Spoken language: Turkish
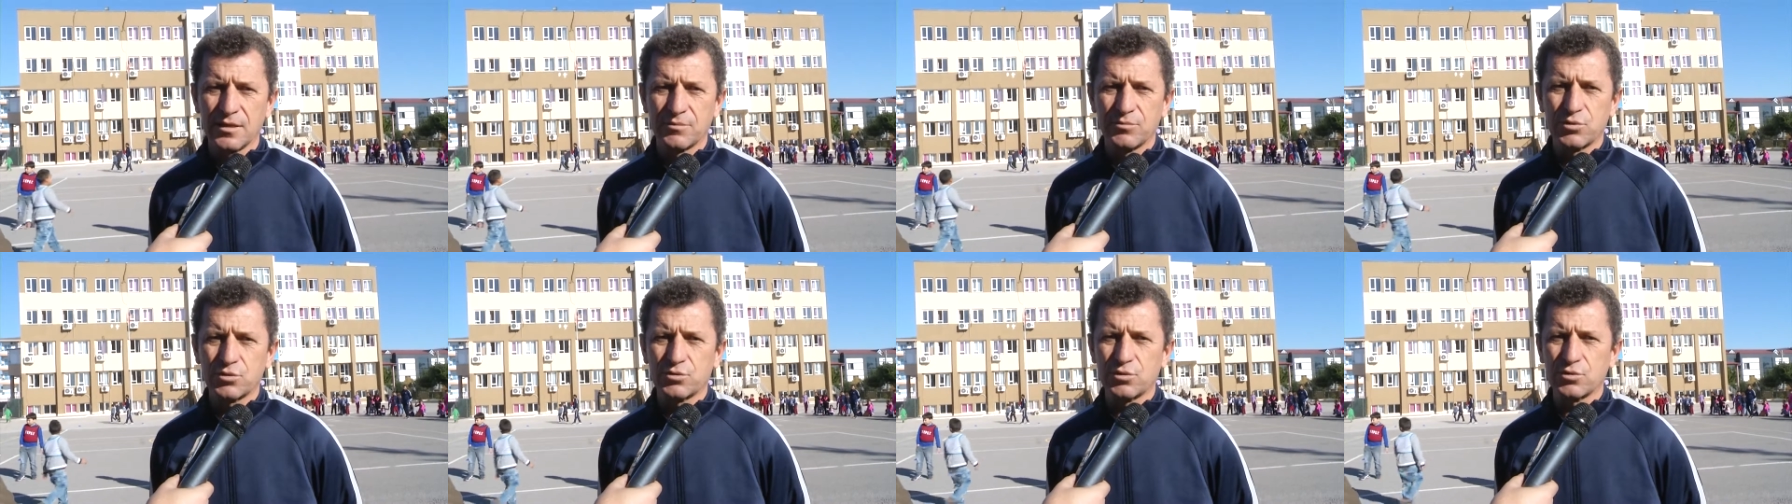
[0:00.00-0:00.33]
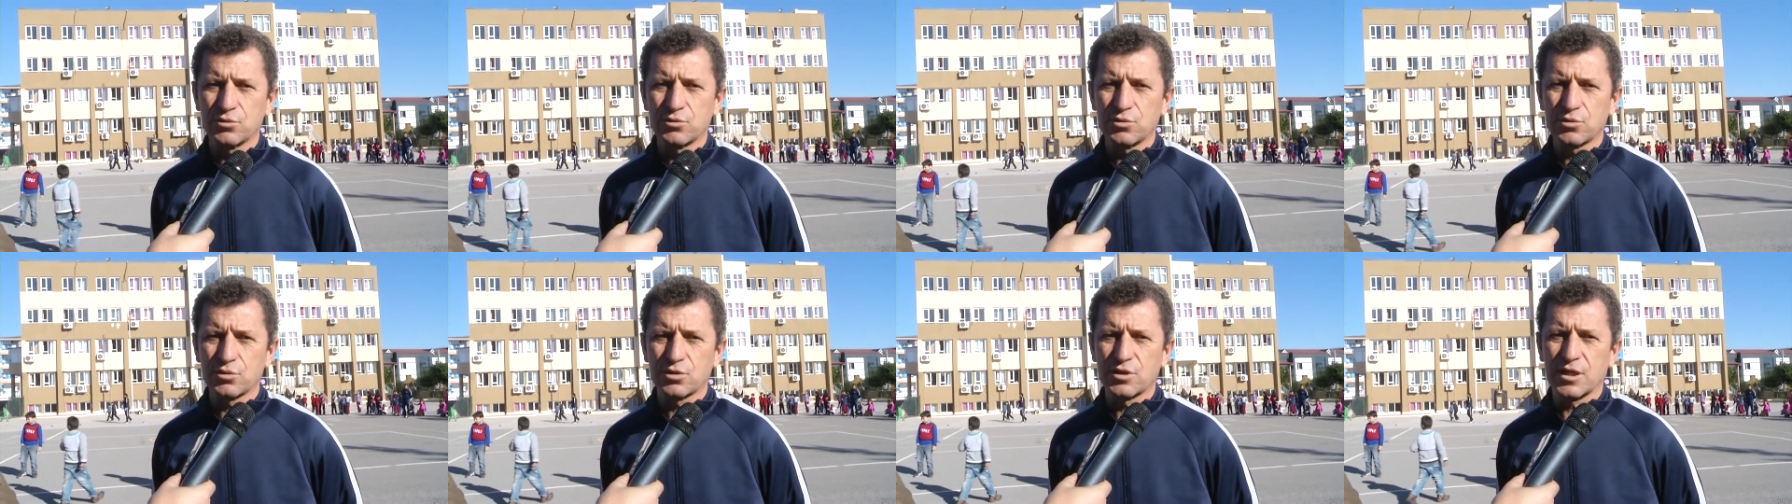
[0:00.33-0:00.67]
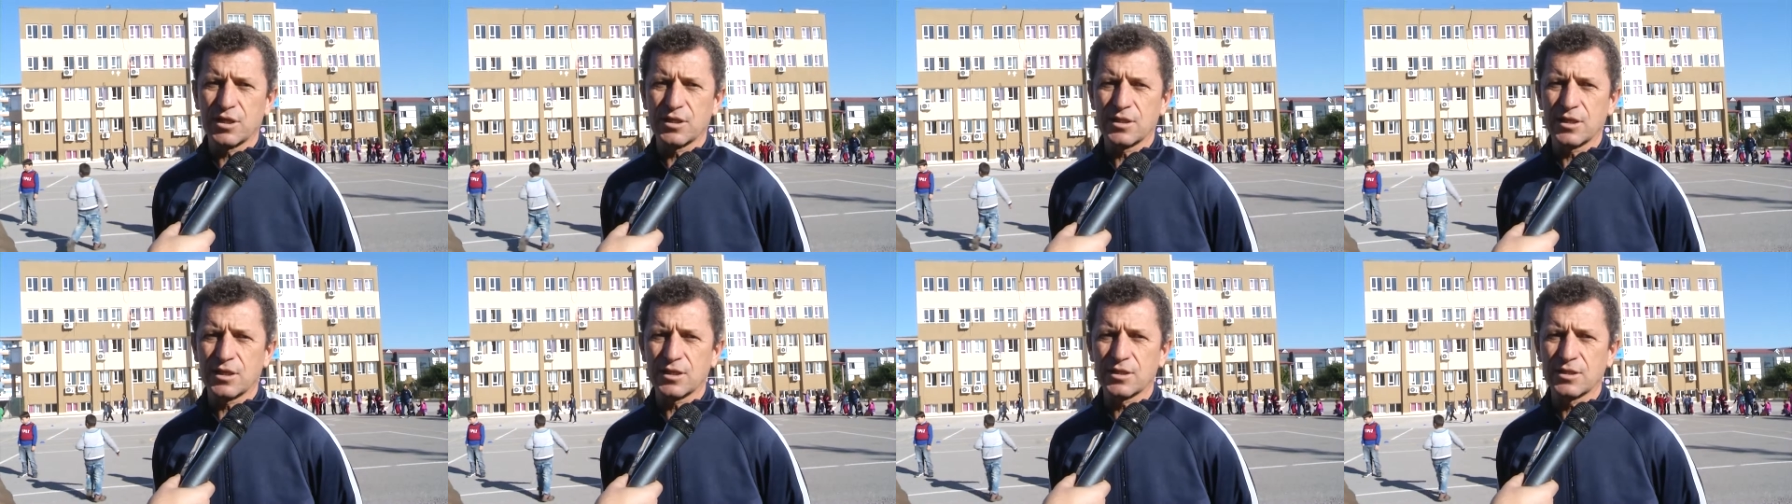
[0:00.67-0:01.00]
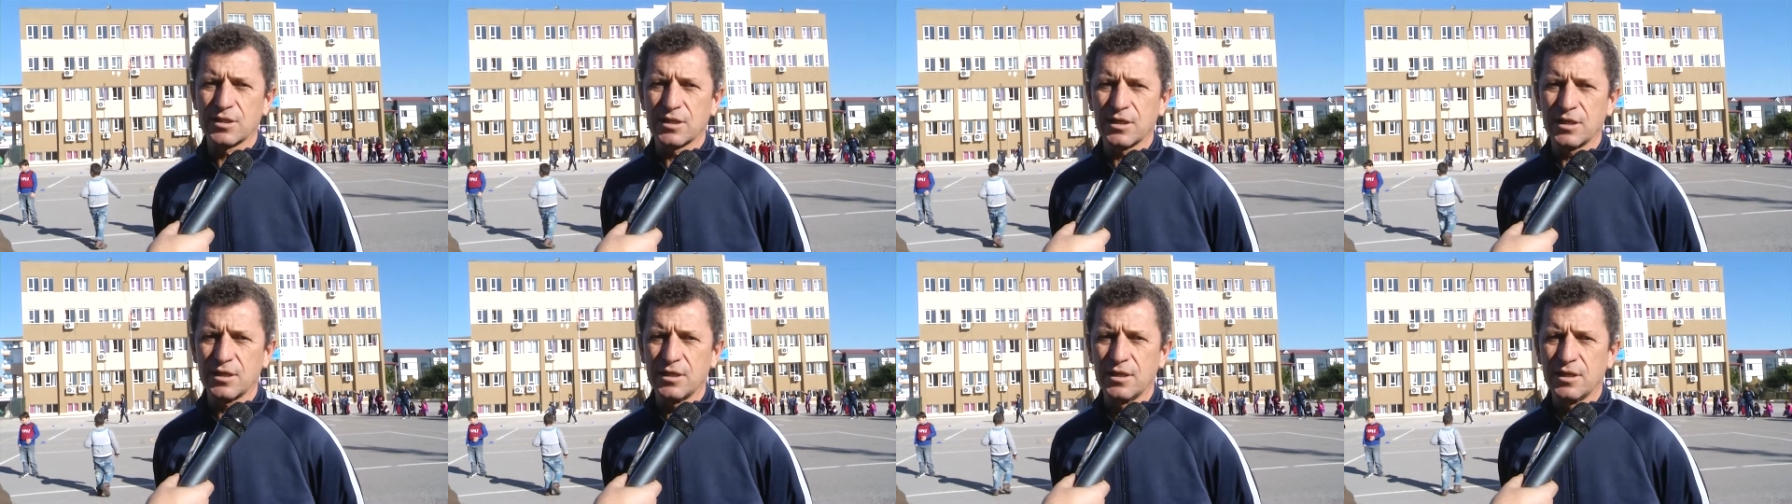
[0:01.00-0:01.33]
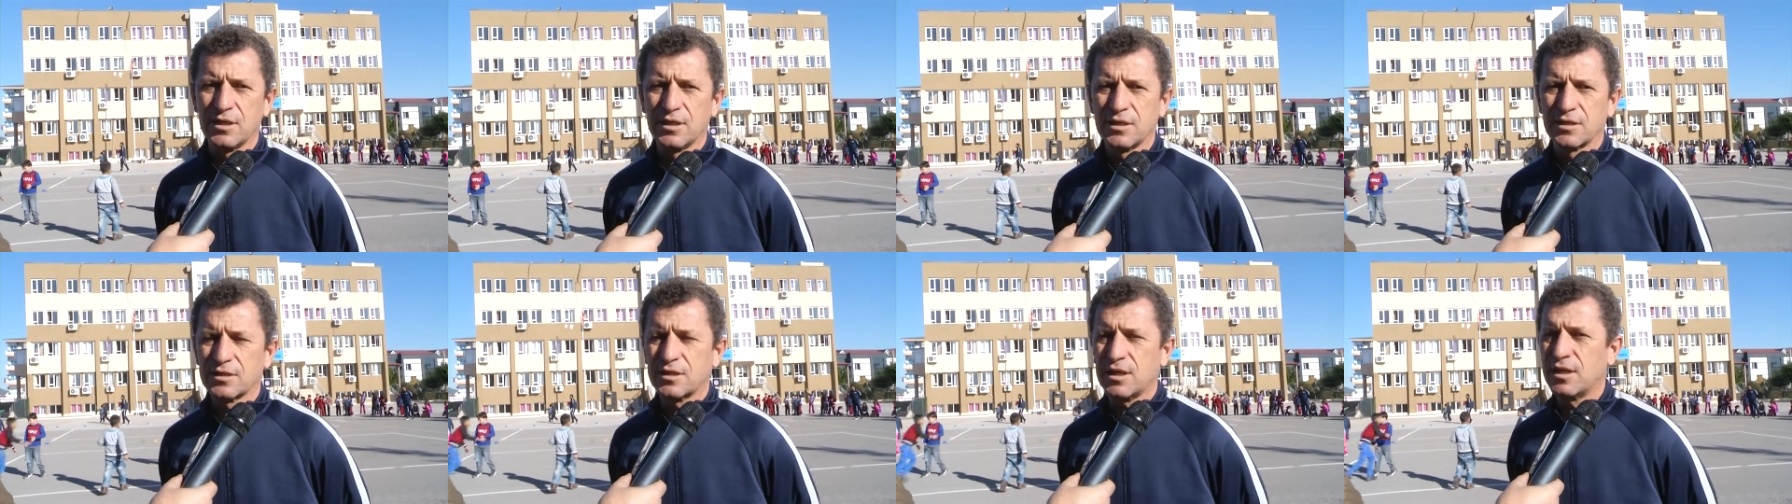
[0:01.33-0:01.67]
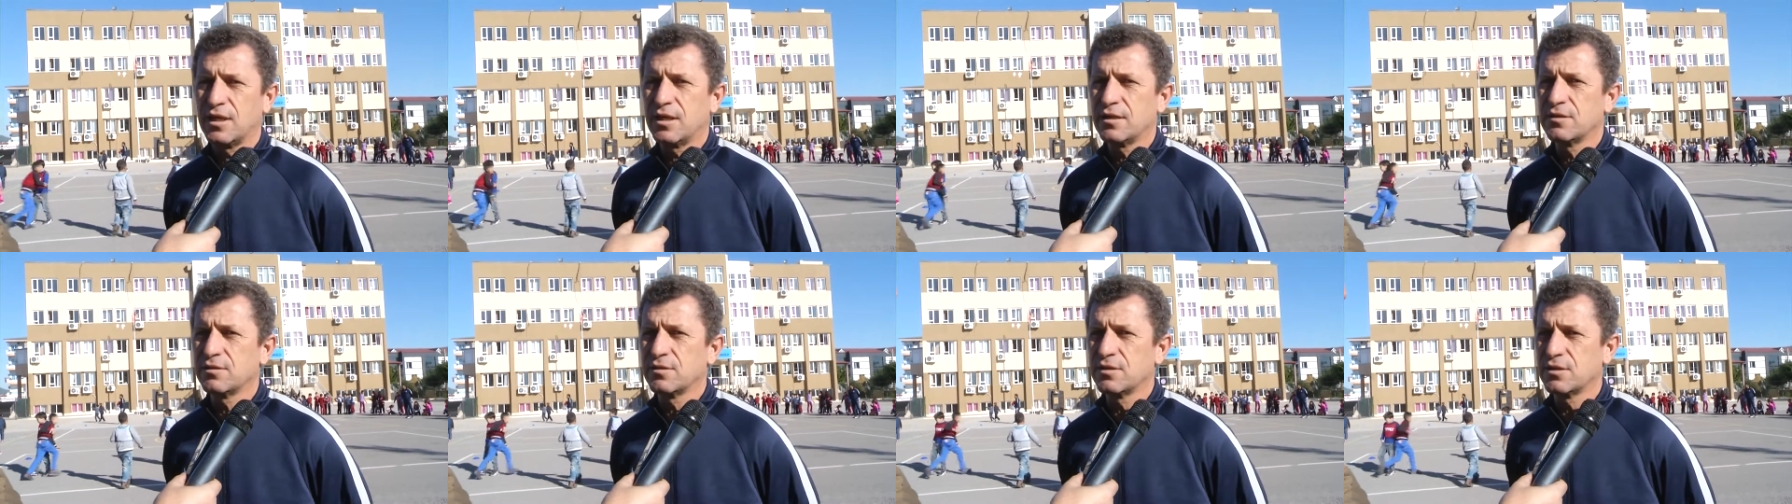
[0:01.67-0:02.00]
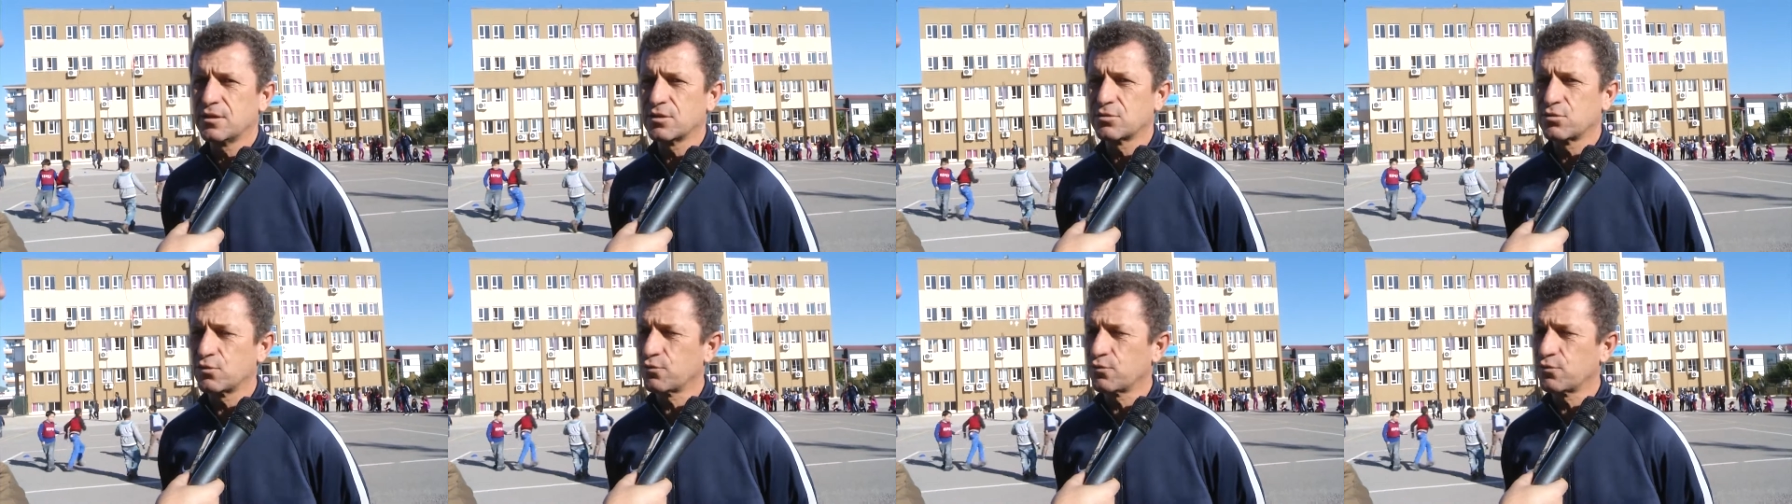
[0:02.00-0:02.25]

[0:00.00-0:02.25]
bütün Türkiye'deki gelen e,